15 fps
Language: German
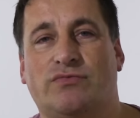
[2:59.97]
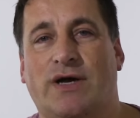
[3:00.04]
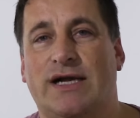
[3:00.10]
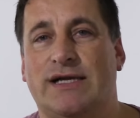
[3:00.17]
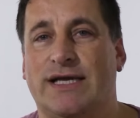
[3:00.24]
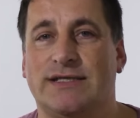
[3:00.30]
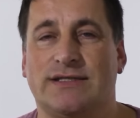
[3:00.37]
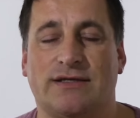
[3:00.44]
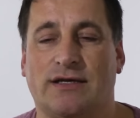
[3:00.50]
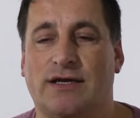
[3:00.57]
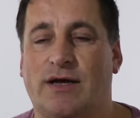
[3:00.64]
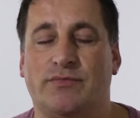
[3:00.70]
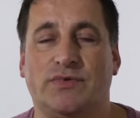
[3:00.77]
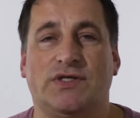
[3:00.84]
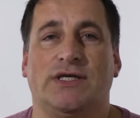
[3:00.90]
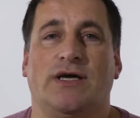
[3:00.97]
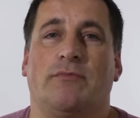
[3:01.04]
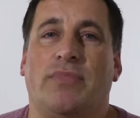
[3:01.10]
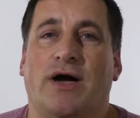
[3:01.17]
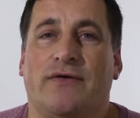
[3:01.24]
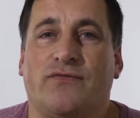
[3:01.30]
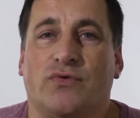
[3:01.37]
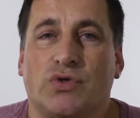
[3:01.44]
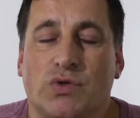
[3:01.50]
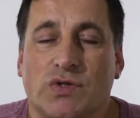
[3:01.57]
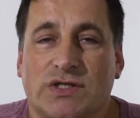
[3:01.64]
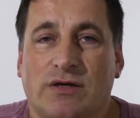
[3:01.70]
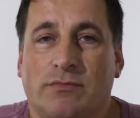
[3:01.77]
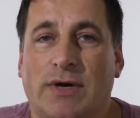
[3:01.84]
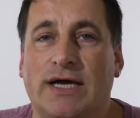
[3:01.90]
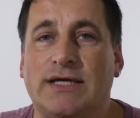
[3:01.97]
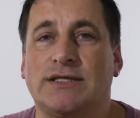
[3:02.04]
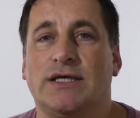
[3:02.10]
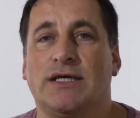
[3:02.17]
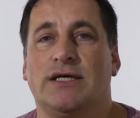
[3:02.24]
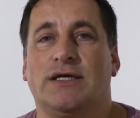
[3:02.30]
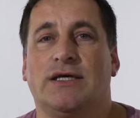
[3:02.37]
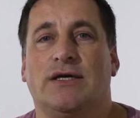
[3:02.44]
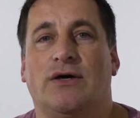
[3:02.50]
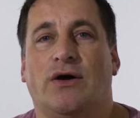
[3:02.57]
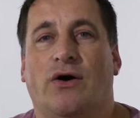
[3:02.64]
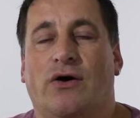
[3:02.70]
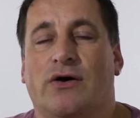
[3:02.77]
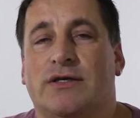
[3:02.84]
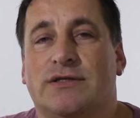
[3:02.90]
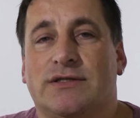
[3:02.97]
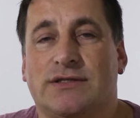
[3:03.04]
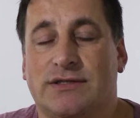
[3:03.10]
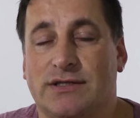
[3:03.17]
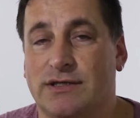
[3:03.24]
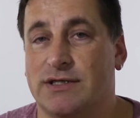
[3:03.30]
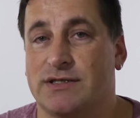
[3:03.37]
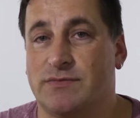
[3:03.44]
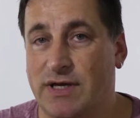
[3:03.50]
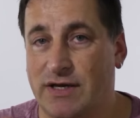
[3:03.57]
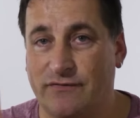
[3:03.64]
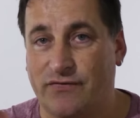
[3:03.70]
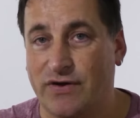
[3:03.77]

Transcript: weil gestern habe ich hier ein paar Fotos gemacht. Und äh, deswegen